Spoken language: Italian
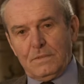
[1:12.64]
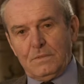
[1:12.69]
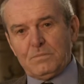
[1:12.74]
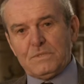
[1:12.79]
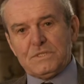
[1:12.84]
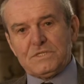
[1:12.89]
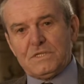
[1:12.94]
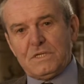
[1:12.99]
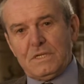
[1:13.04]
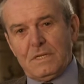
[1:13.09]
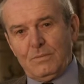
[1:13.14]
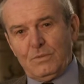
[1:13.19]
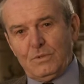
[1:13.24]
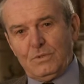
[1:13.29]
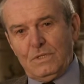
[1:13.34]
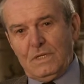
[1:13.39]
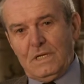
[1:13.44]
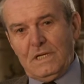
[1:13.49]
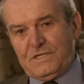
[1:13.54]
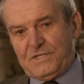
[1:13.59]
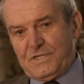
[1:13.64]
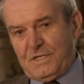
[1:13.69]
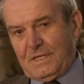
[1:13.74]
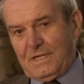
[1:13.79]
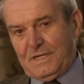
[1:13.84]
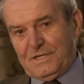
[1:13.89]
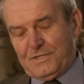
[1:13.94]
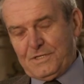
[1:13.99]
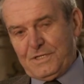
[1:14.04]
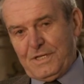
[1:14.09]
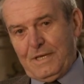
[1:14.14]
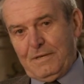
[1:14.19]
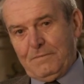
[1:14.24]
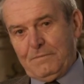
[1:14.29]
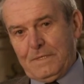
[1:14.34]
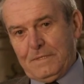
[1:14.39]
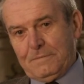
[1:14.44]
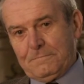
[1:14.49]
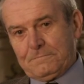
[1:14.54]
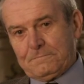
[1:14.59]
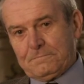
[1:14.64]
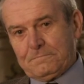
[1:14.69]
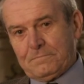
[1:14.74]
Immaginiamo di leggerla insieme.